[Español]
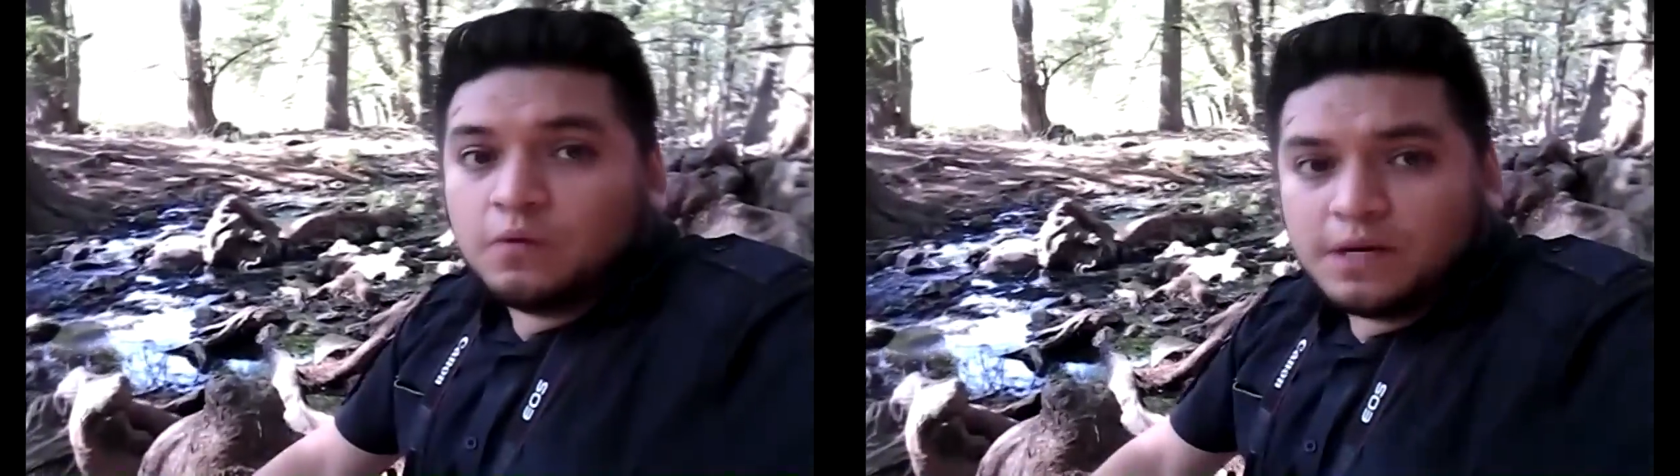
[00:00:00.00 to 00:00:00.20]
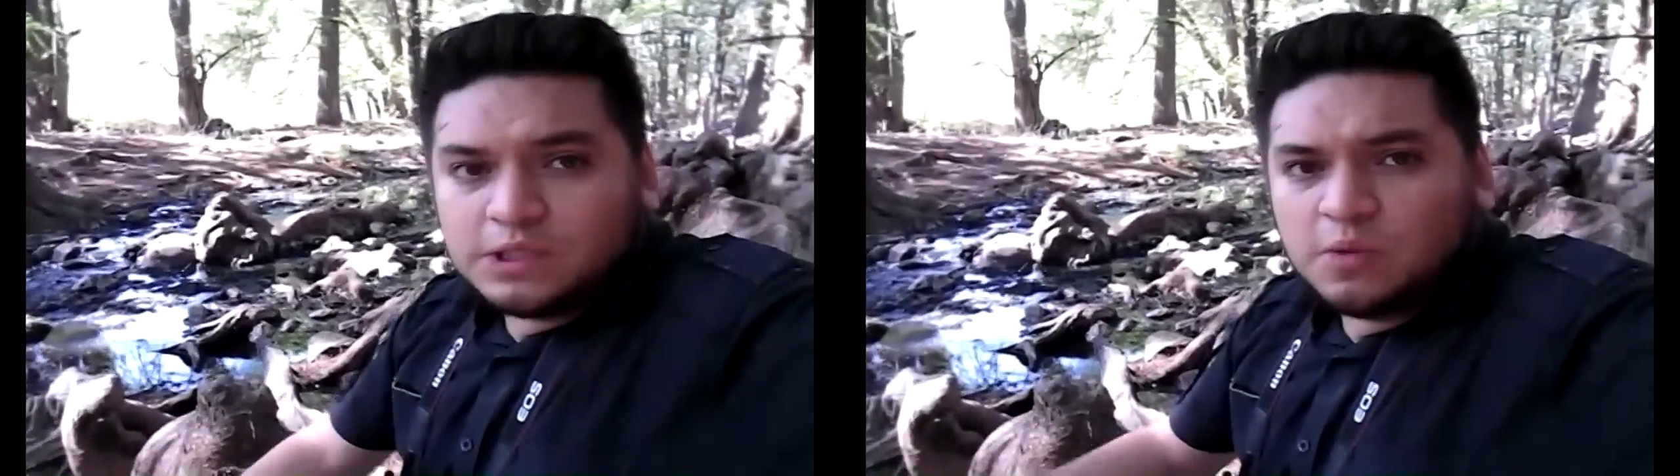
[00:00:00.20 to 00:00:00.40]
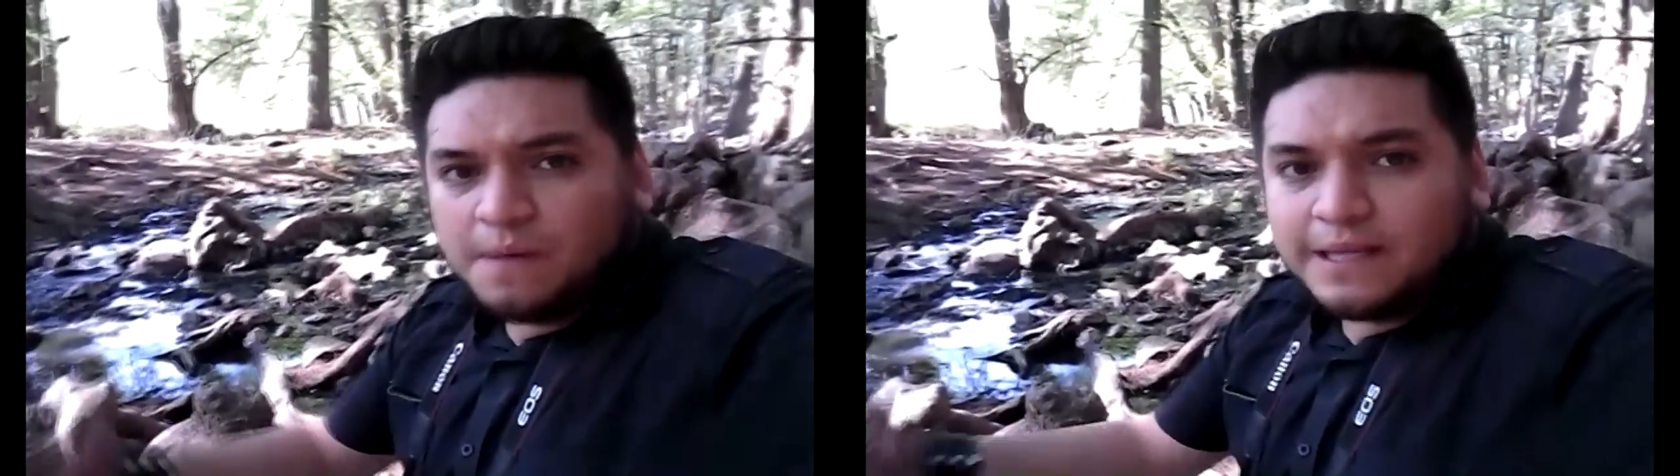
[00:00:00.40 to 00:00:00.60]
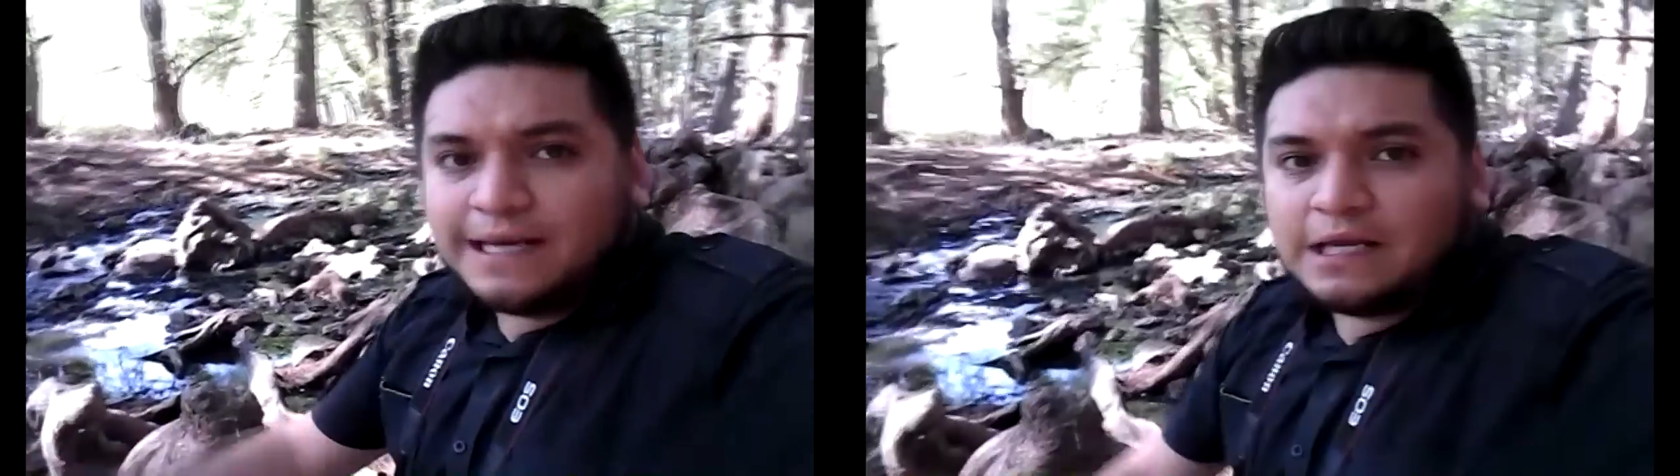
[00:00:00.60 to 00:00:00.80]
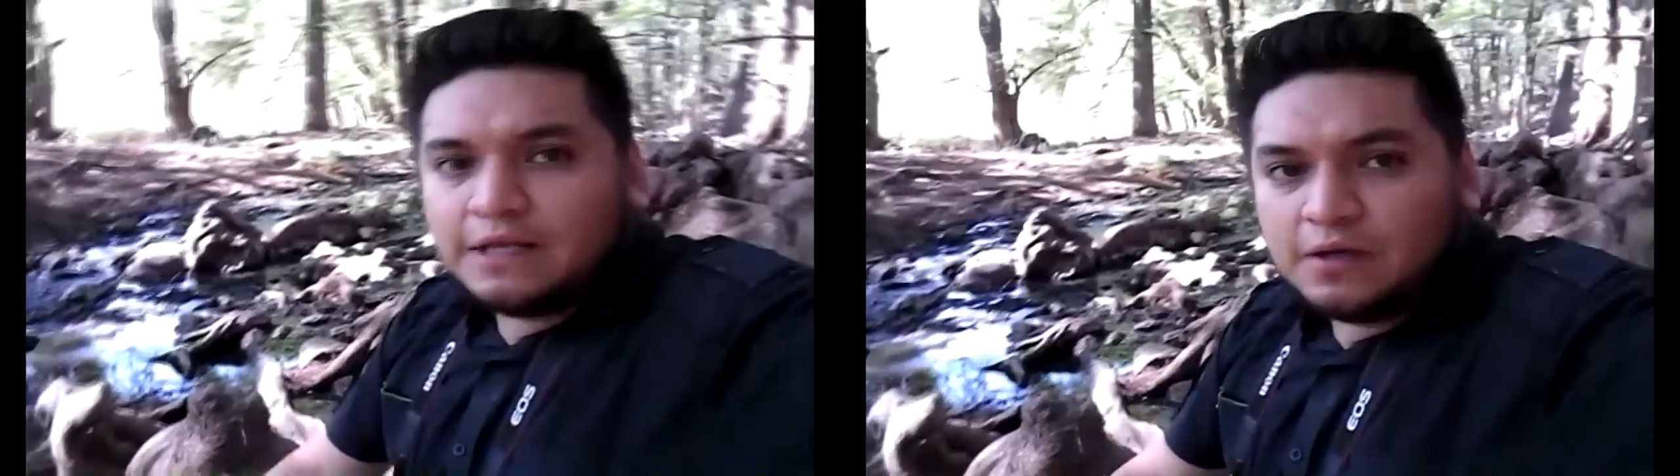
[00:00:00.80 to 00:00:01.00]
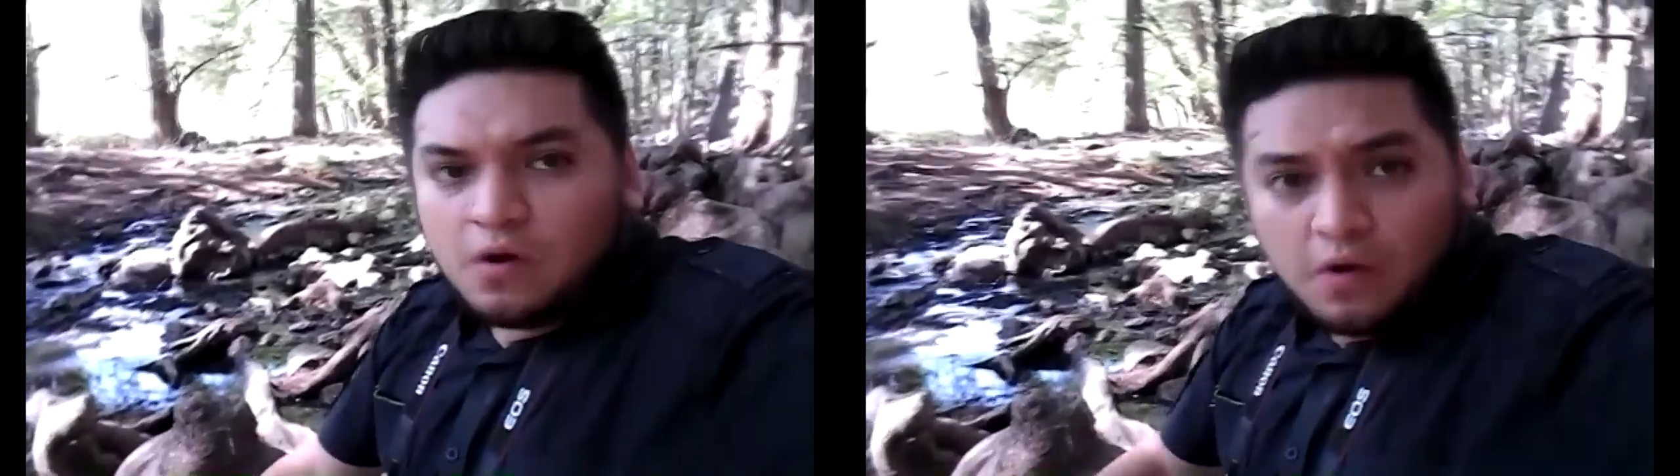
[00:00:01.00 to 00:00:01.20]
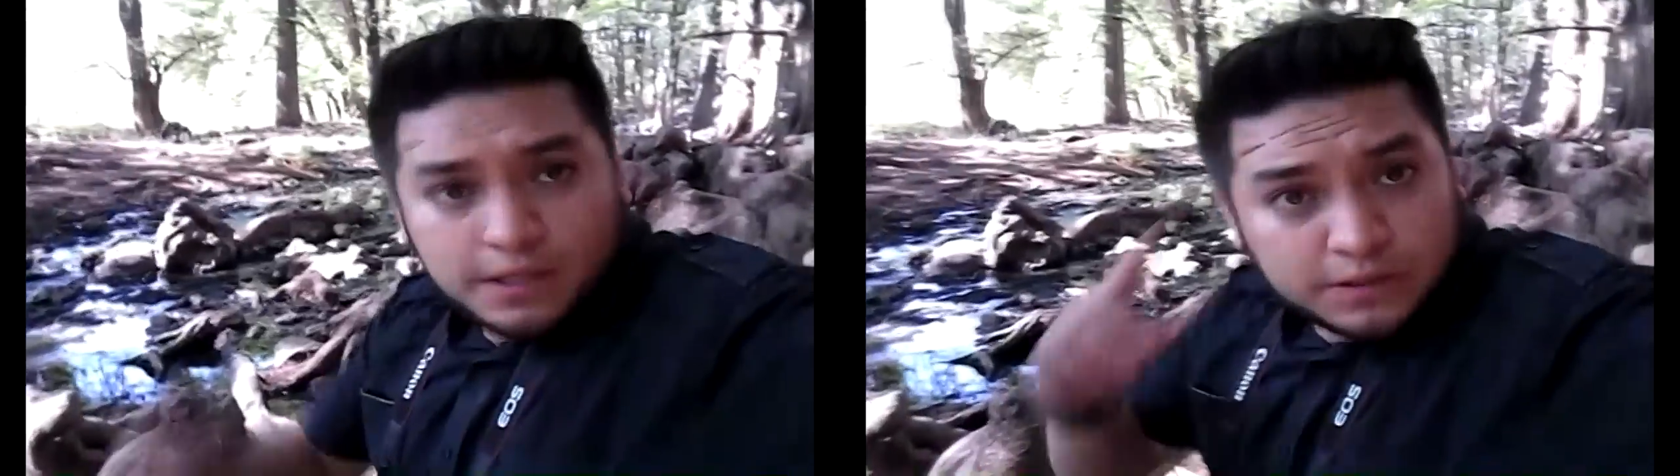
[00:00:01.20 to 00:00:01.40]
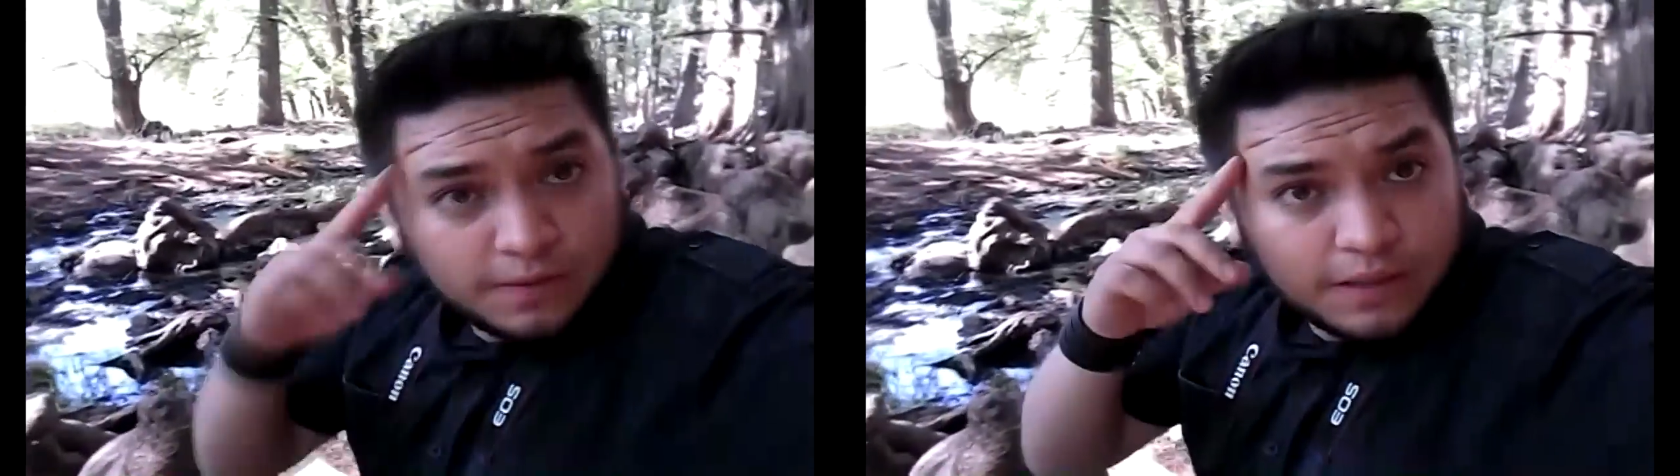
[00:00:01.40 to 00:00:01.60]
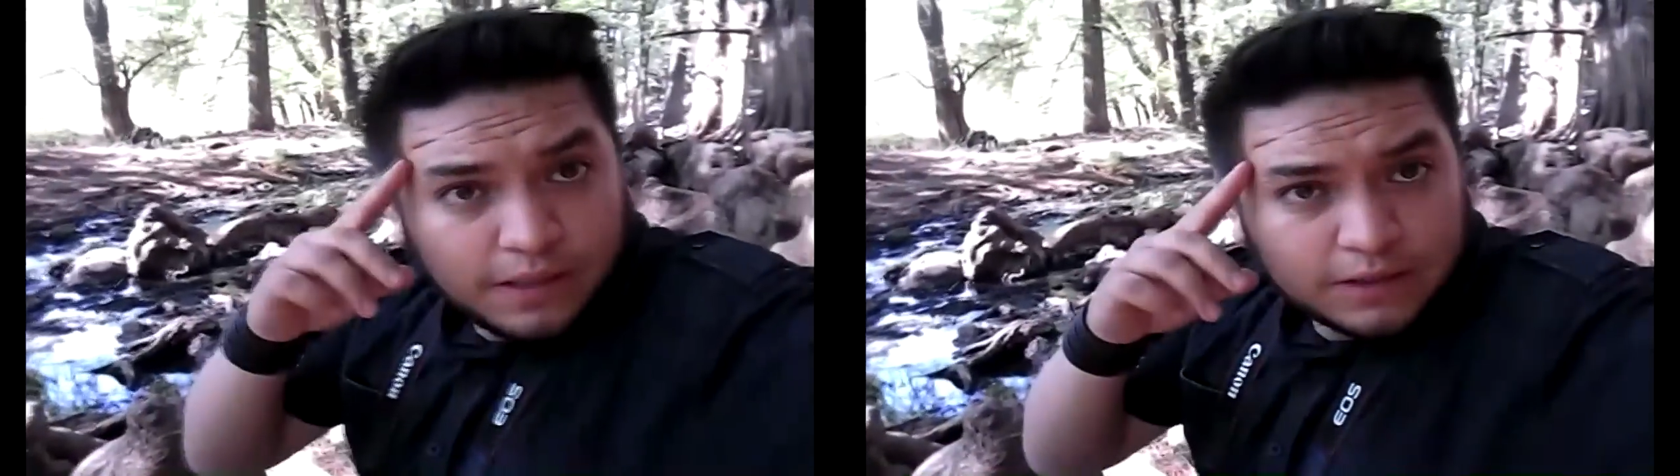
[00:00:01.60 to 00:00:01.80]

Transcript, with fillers: Hubiera sido padre que, no, esto me,